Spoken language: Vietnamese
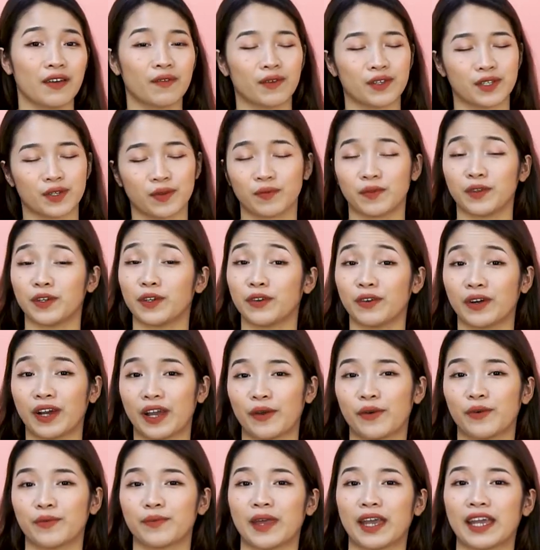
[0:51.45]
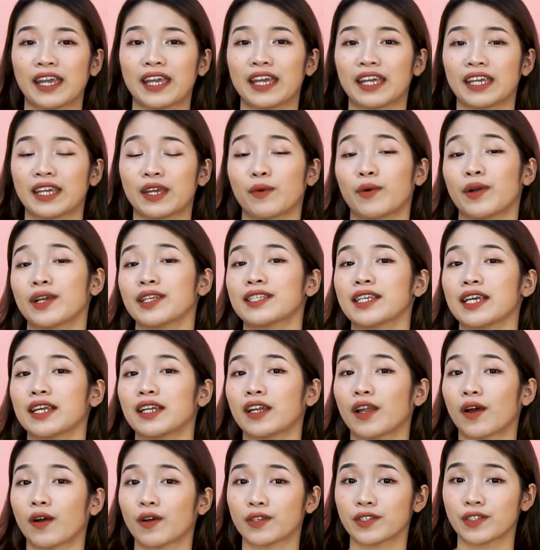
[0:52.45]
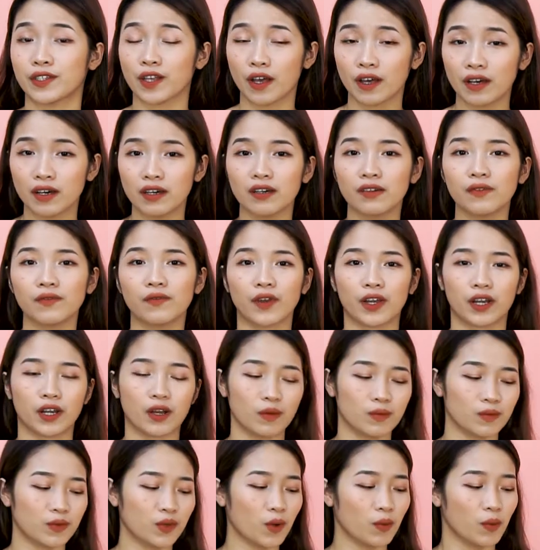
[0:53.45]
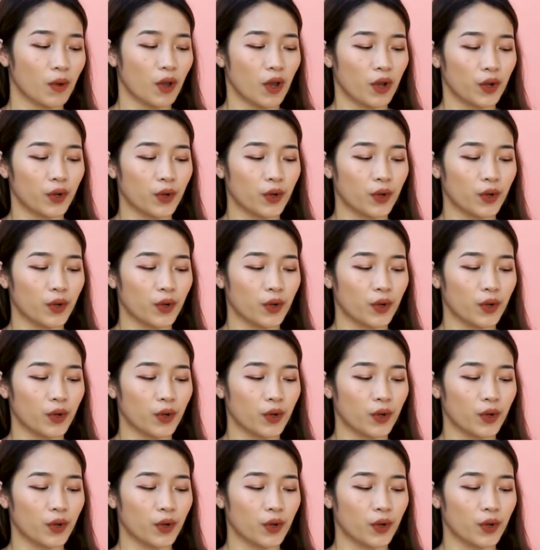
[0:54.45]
Và trong video ngày hôm nay, Kiều Anh sẽ nói rõ hơn về công dụng